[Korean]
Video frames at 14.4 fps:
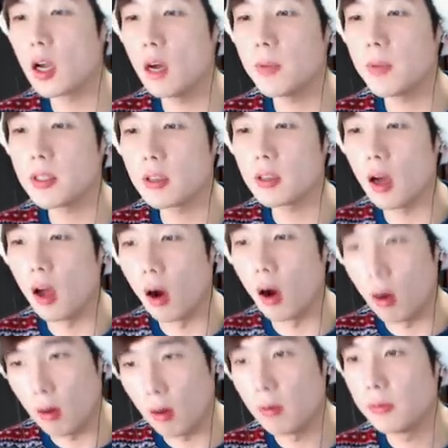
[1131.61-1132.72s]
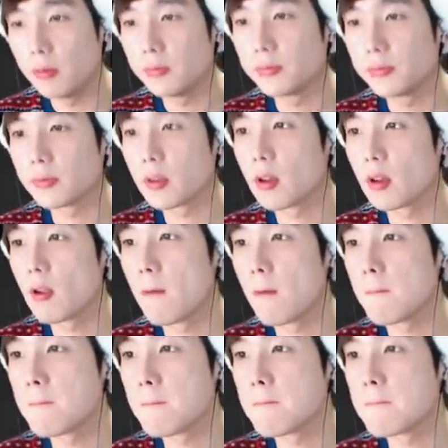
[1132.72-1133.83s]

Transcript: 패스인가요? 준비됐나요?